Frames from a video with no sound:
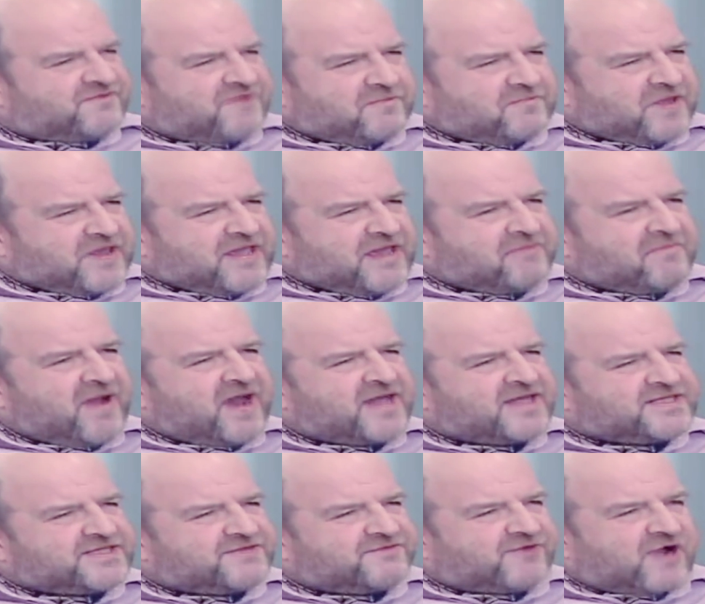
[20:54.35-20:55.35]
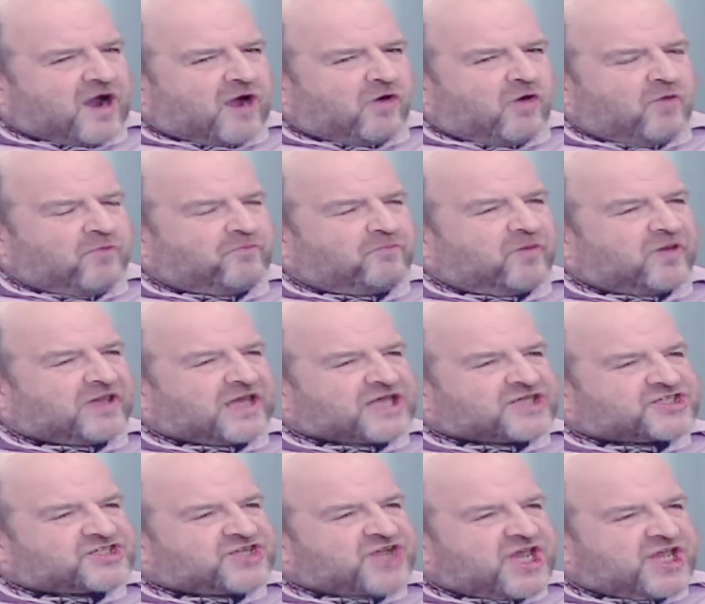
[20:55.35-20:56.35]
Вы понимаете, в каком
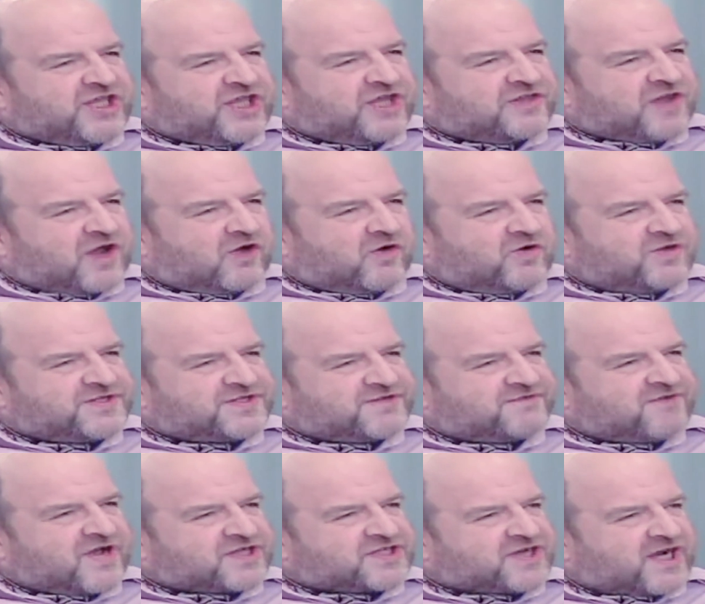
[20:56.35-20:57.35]
положении находится ваша